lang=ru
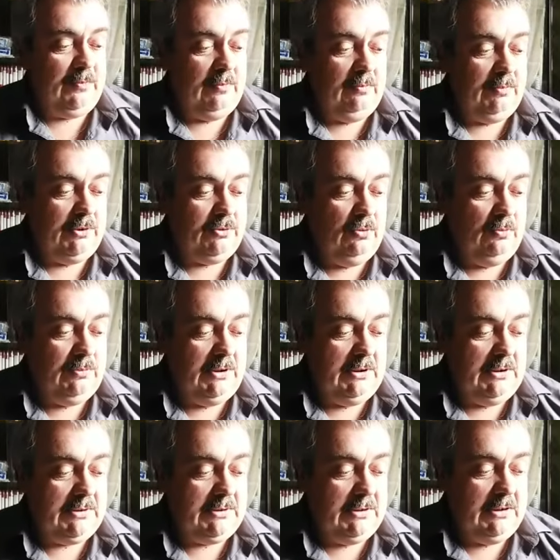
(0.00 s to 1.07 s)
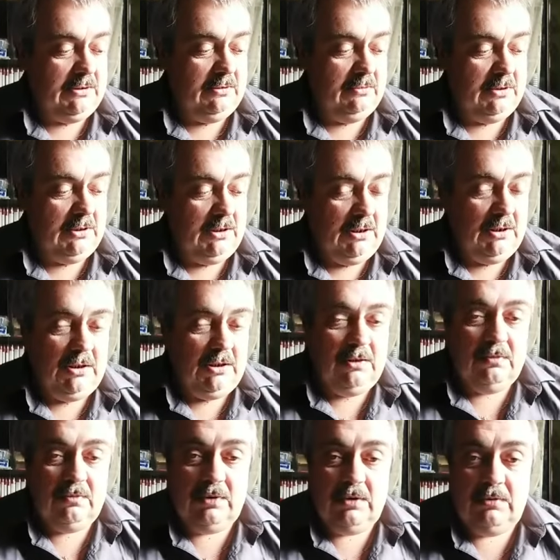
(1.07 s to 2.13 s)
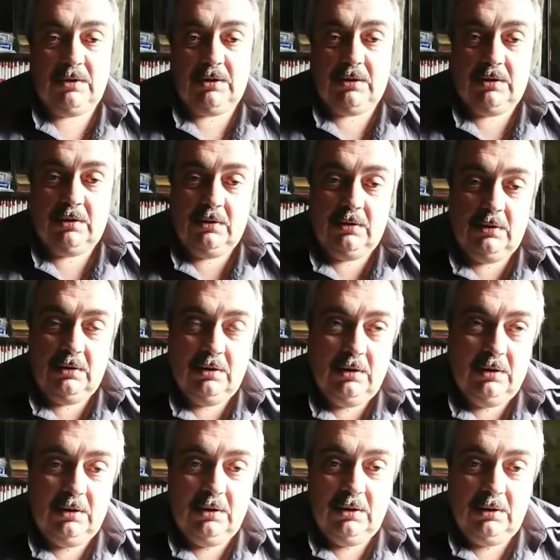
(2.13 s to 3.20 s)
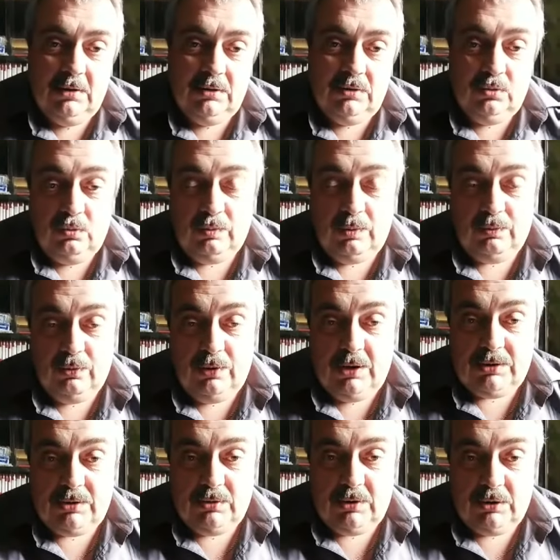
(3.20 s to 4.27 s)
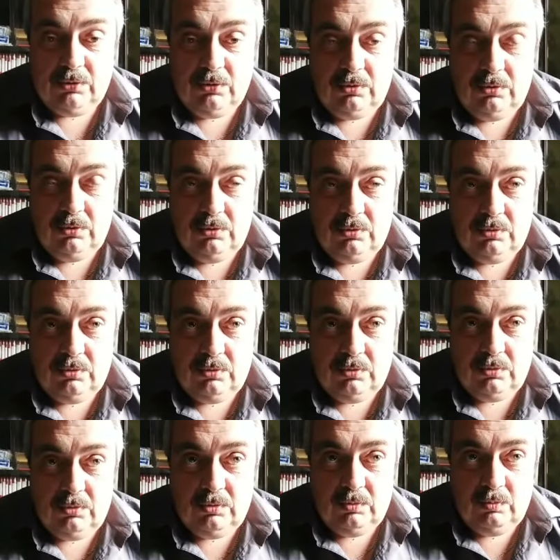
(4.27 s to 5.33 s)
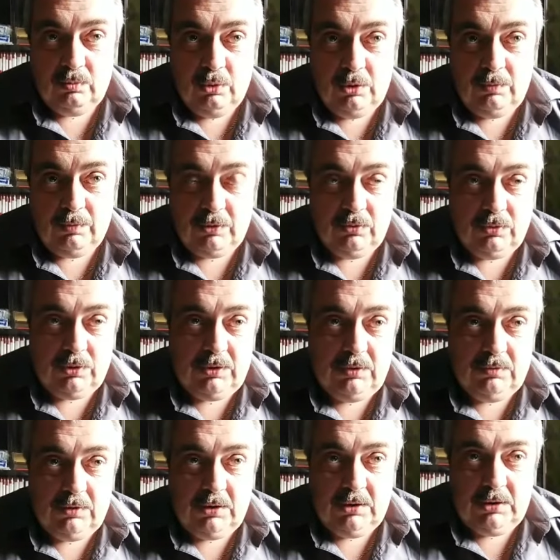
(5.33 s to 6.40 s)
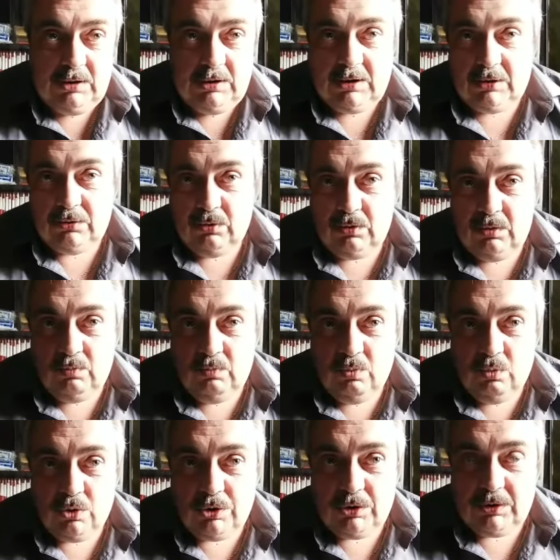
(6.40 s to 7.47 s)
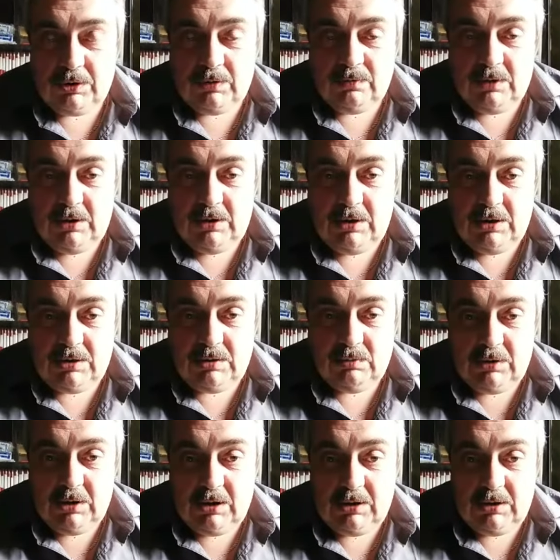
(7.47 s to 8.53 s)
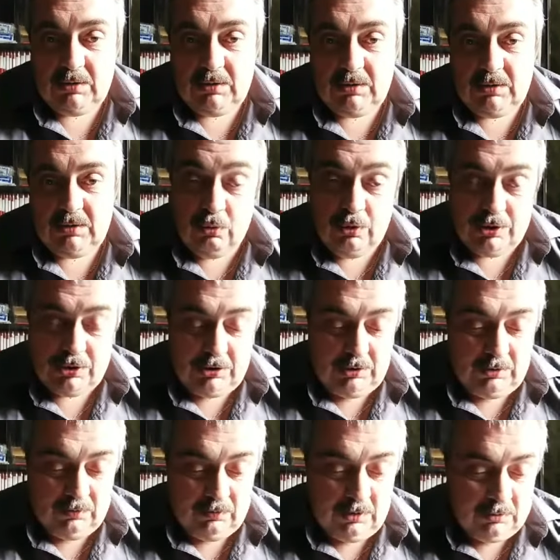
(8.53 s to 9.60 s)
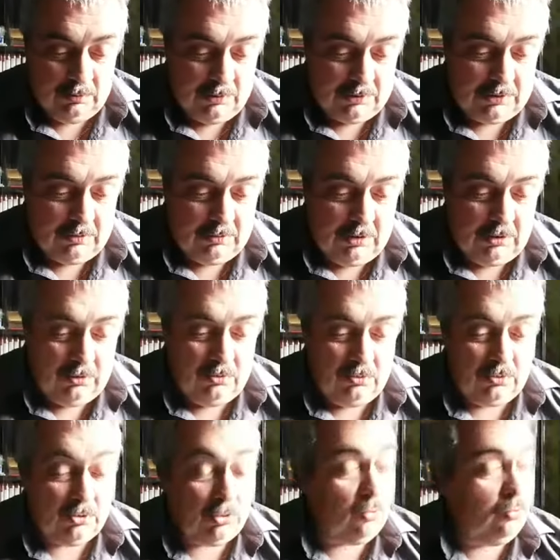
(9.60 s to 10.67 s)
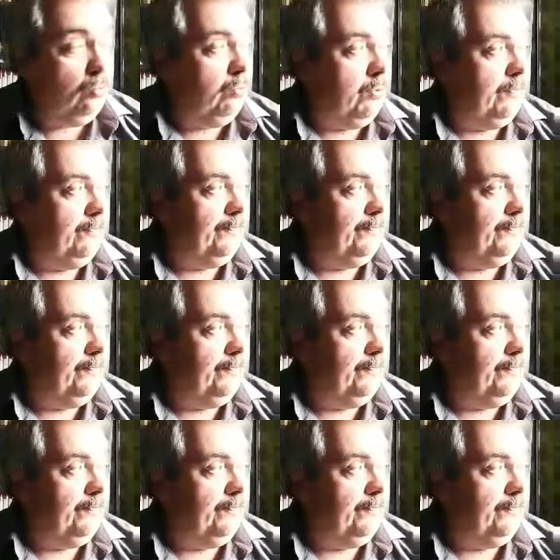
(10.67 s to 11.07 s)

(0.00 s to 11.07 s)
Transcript: подобные исследования и выявить ту популяцию, которую э, более продуктивна и которая может в дальнейшем дать больший эффект по сравнению с другой